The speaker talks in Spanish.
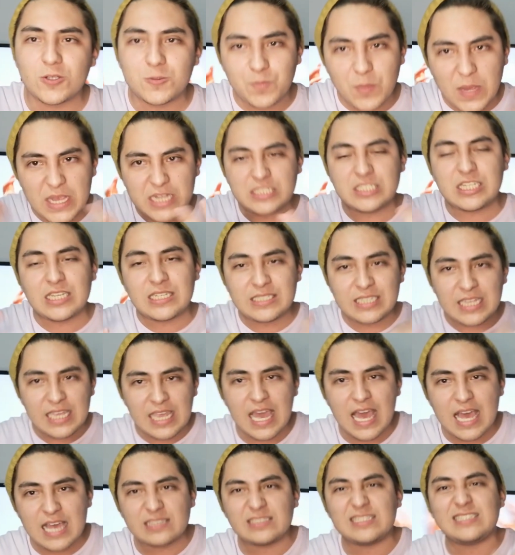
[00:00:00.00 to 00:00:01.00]
los pinches
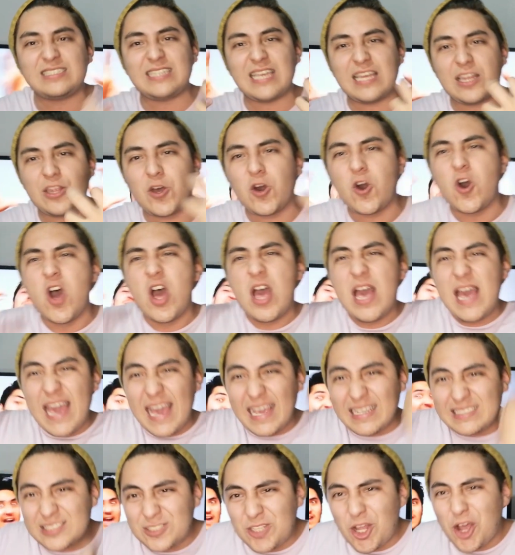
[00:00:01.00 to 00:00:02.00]
días diciendo,
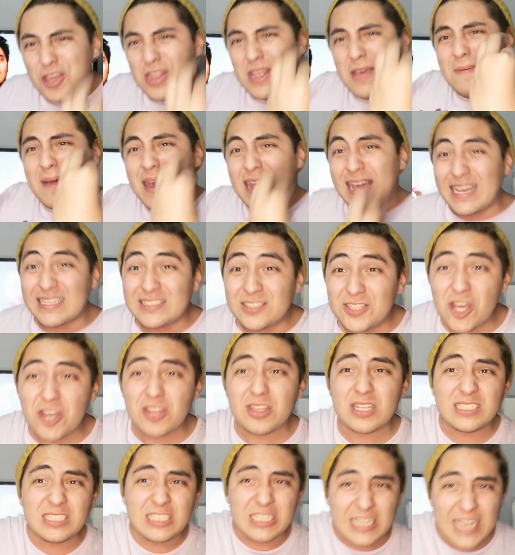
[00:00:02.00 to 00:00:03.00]
estoy de
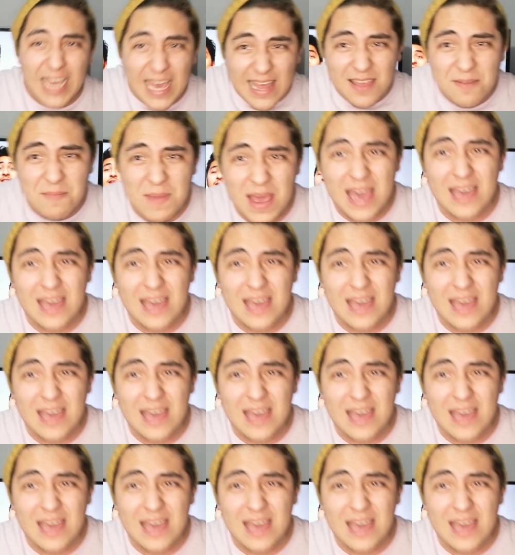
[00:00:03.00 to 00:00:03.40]
vacaciones, chingada